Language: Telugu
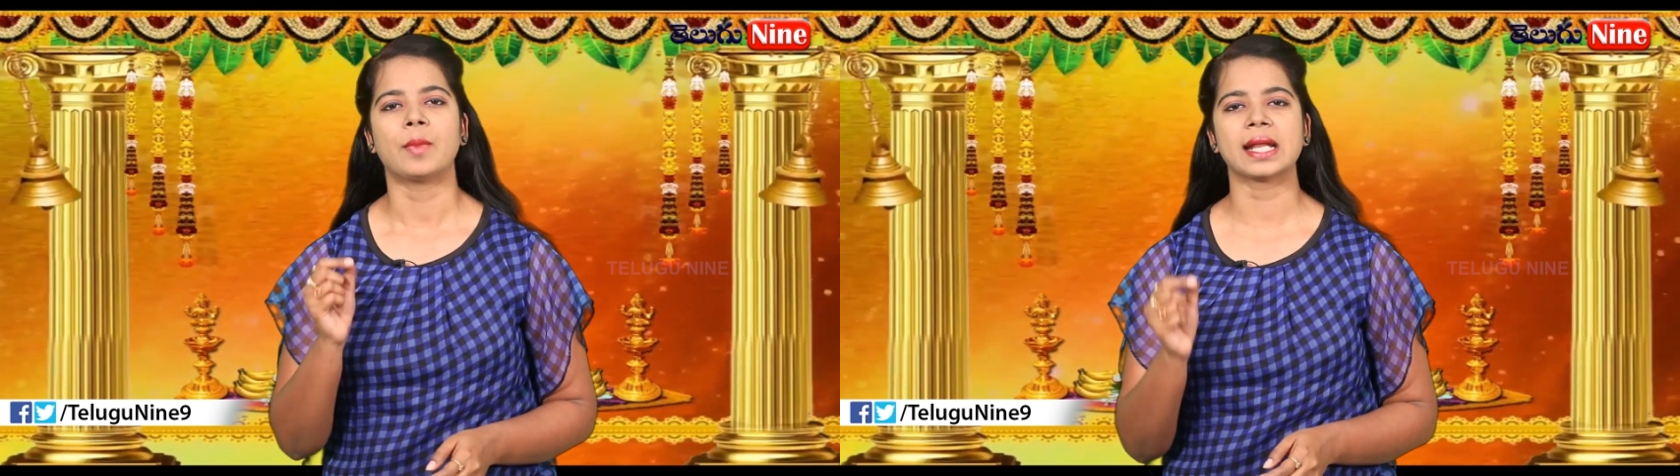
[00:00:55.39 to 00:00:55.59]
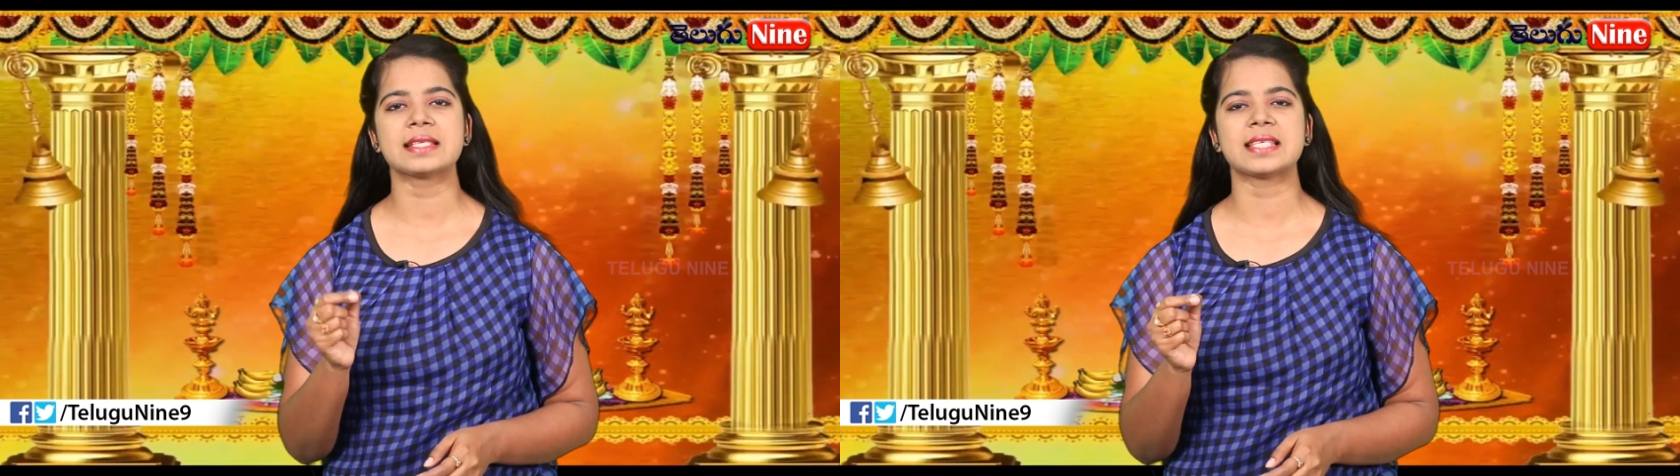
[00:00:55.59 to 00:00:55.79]

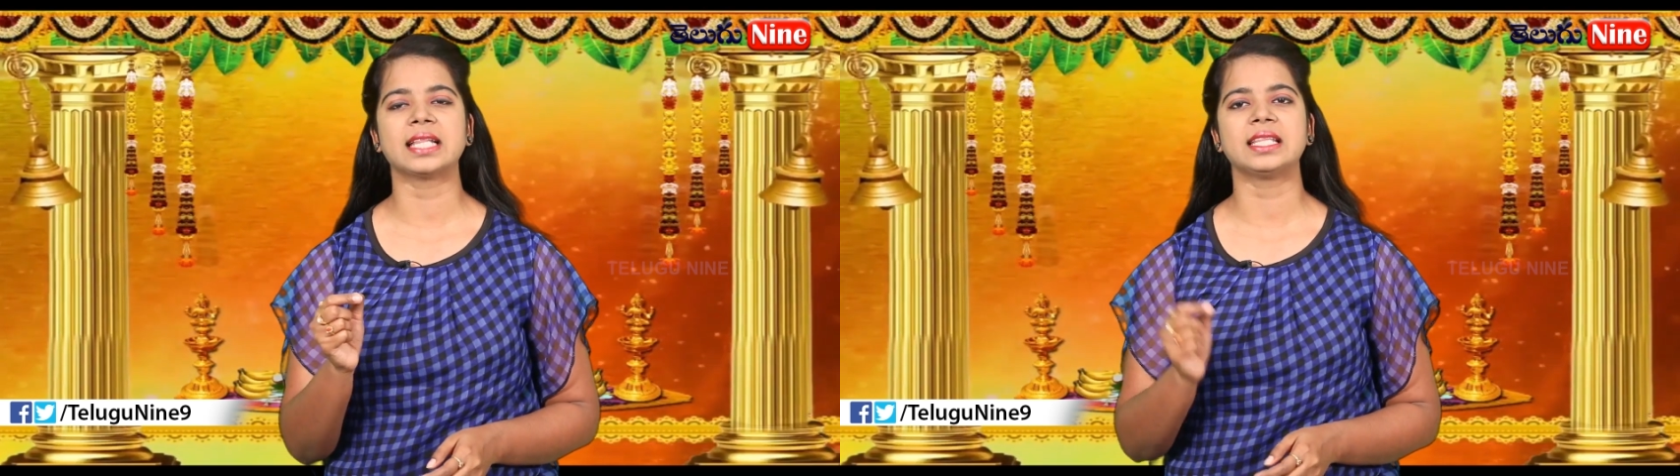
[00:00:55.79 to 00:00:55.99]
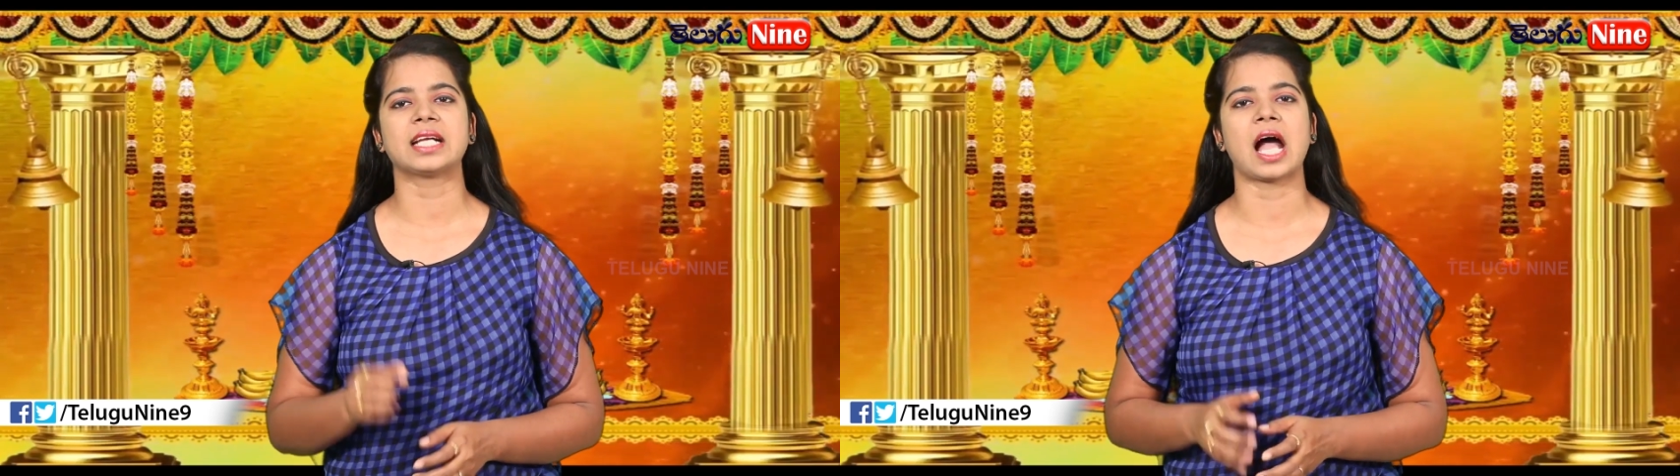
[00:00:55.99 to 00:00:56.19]

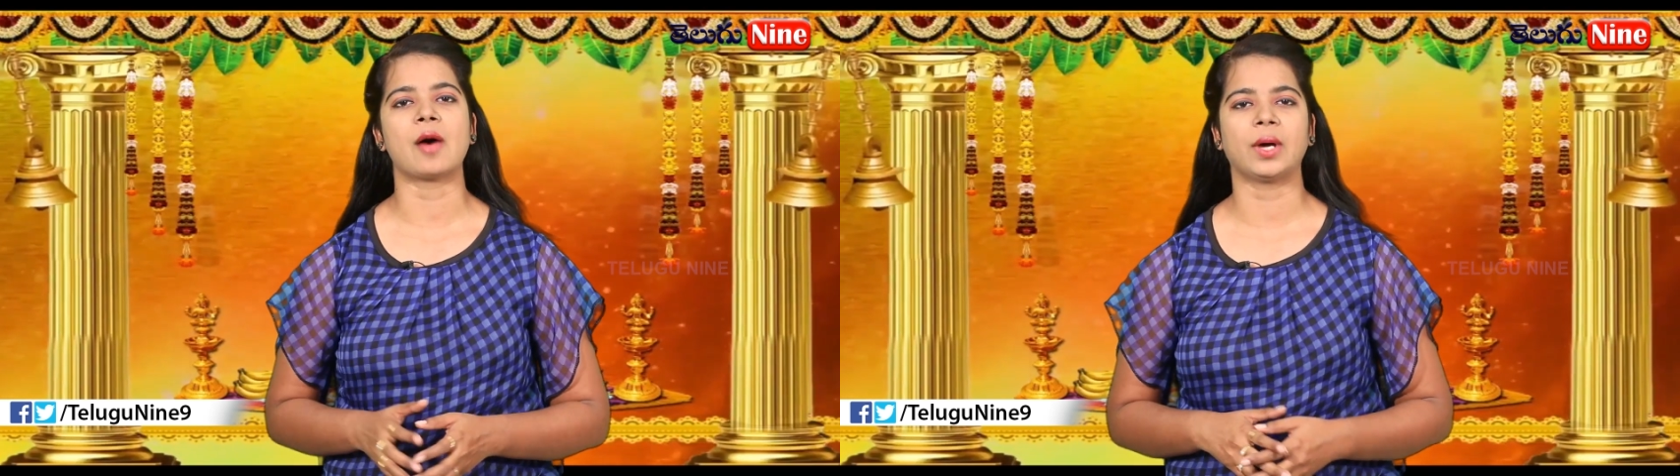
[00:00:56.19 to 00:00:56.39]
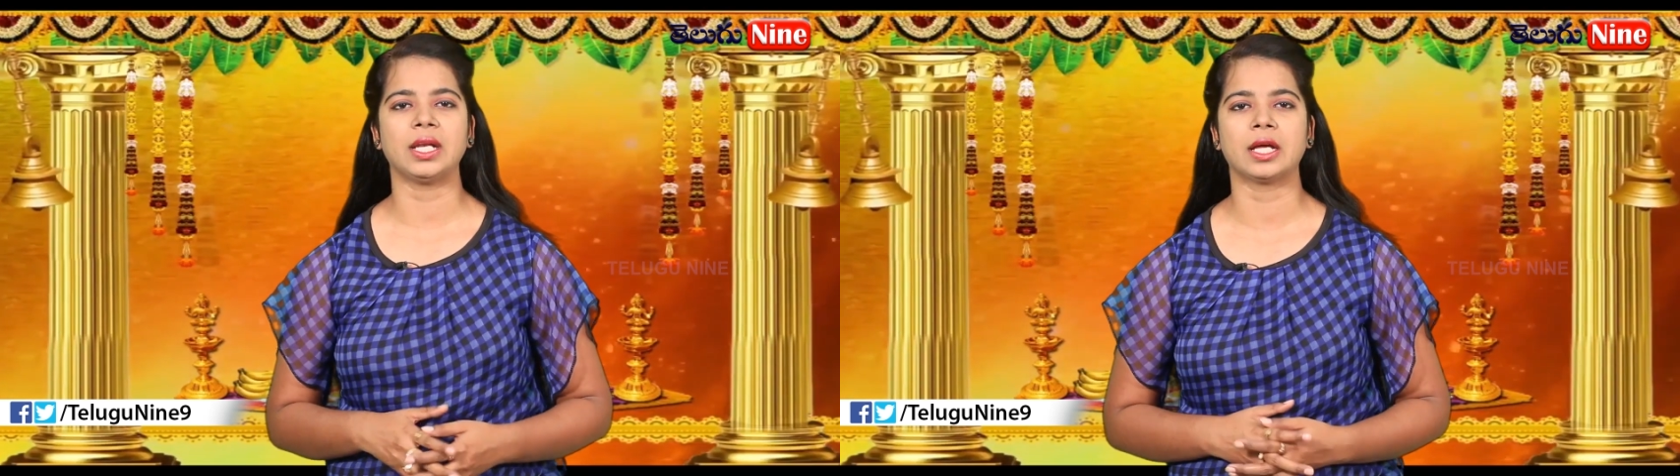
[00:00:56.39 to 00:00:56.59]
మనశ్శాంతి
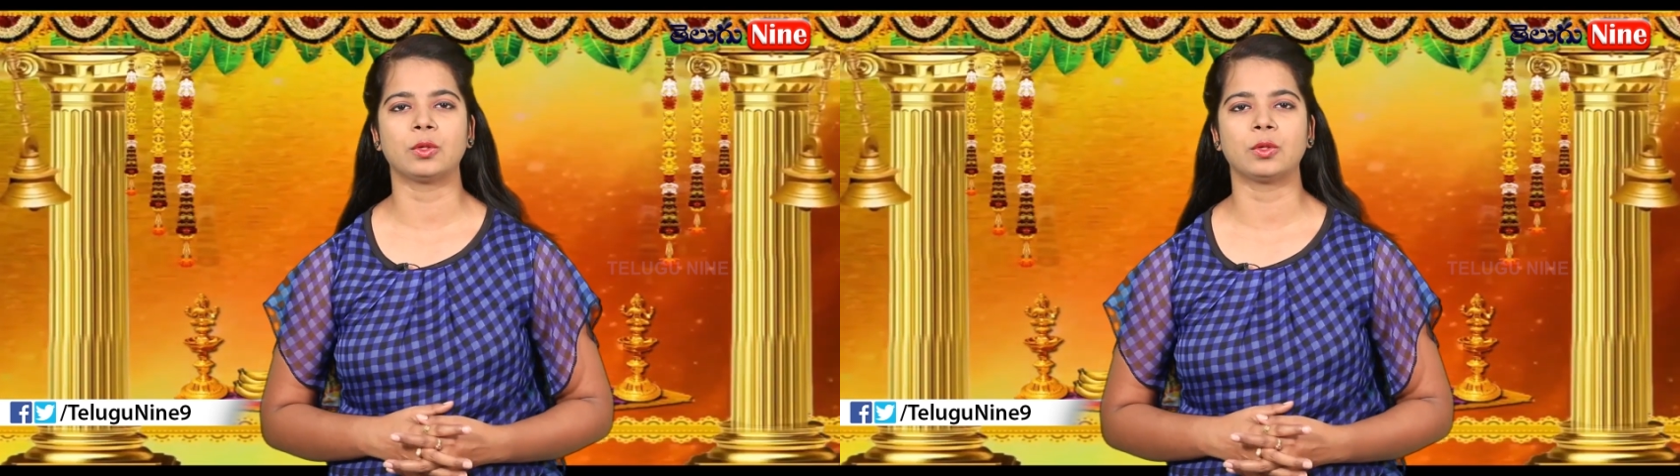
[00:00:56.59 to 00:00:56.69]
కావాలి